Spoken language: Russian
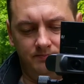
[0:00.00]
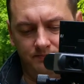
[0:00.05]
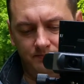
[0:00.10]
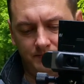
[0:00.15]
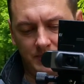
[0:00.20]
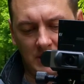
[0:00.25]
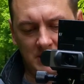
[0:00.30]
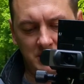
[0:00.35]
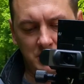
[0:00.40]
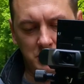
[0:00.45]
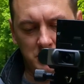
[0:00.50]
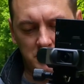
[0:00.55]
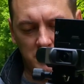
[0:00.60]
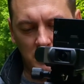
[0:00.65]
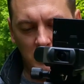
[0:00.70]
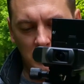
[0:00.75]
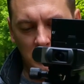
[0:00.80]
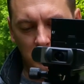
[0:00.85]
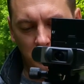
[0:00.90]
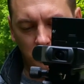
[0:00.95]
практически
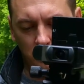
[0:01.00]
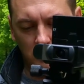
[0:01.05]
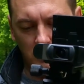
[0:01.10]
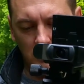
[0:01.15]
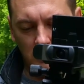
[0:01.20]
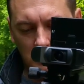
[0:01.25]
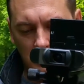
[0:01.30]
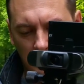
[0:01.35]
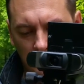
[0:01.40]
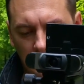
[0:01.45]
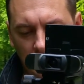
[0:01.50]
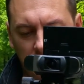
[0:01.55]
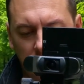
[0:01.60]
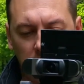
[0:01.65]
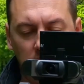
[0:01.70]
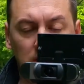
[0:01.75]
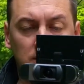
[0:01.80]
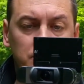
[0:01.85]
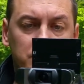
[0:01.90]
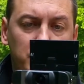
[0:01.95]
нету никаких
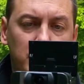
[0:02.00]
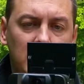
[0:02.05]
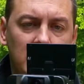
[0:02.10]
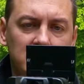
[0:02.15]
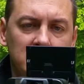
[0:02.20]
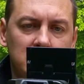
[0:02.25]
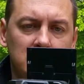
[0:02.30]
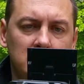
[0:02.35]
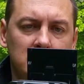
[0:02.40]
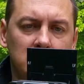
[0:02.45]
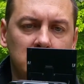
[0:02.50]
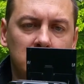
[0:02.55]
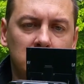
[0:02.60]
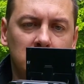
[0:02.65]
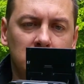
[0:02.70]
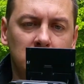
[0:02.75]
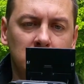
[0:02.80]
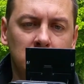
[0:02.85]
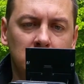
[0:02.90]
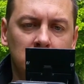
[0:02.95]
колебаний.
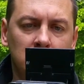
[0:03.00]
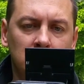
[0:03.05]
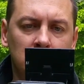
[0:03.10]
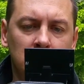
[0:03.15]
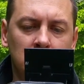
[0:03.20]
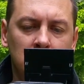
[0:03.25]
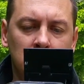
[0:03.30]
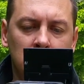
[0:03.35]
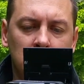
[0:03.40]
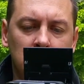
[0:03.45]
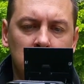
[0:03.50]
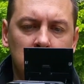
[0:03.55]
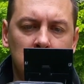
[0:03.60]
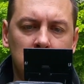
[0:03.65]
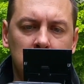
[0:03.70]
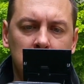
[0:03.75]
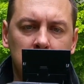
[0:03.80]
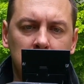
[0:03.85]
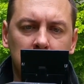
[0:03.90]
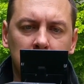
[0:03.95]

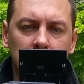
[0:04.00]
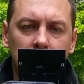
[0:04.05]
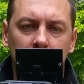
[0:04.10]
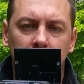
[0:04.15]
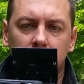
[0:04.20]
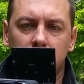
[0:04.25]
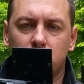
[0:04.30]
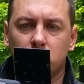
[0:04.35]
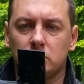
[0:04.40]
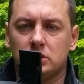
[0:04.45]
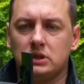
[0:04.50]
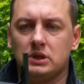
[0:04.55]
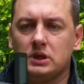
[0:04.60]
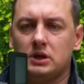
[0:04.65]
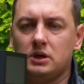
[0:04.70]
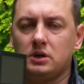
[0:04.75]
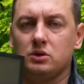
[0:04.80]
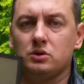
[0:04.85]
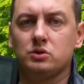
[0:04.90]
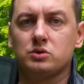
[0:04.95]
И вот я
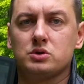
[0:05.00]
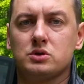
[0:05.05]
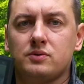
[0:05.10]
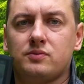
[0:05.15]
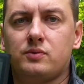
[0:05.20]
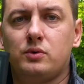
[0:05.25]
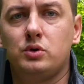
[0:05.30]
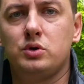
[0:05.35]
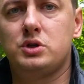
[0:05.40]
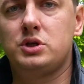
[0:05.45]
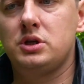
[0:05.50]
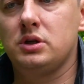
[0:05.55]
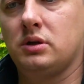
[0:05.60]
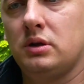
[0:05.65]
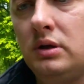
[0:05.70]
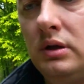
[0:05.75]
ее уже включил.